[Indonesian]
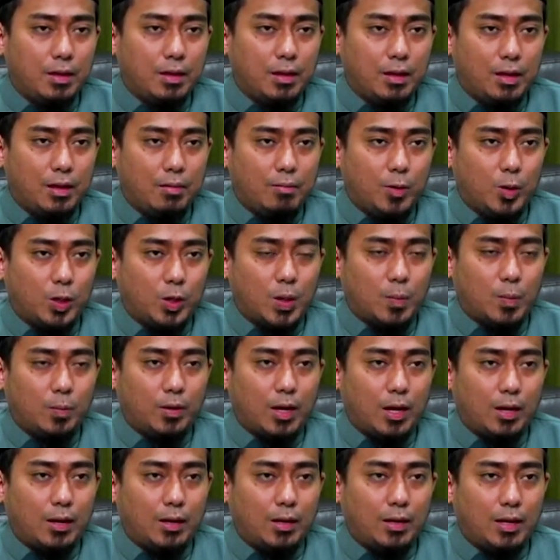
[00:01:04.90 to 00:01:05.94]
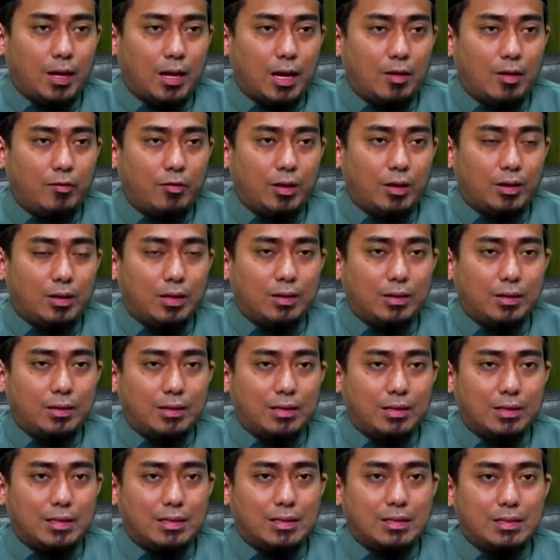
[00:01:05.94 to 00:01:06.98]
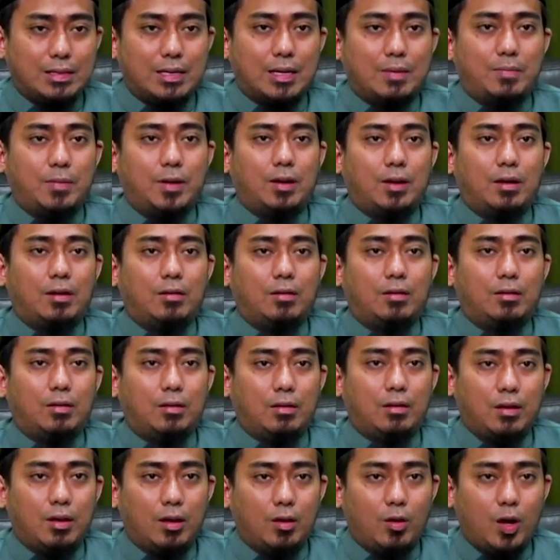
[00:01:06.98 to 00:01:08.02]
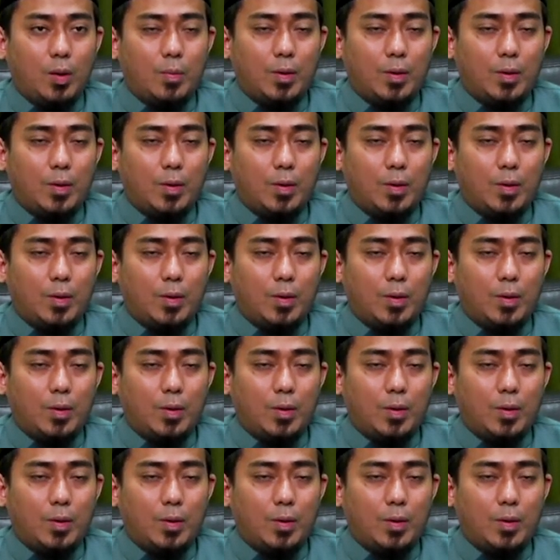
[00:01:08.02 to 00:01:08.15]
ya mengucapkan ya lafaz sami Allahu